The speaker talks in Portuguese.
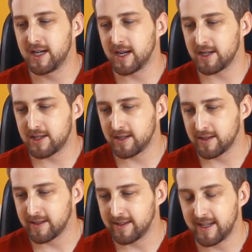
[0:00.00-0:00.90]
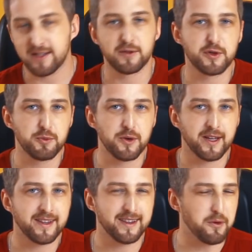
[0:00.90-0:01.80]
gigante nesse
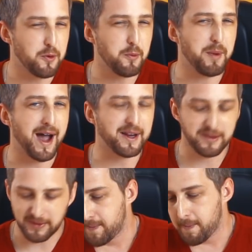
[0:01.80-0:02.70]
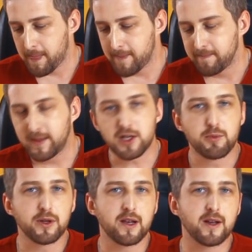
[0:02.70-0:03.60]
notebook tão compacto. Deste
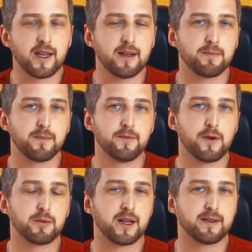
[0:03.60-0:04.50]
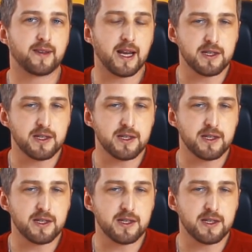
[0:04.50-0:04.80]
modelo aqui vão ter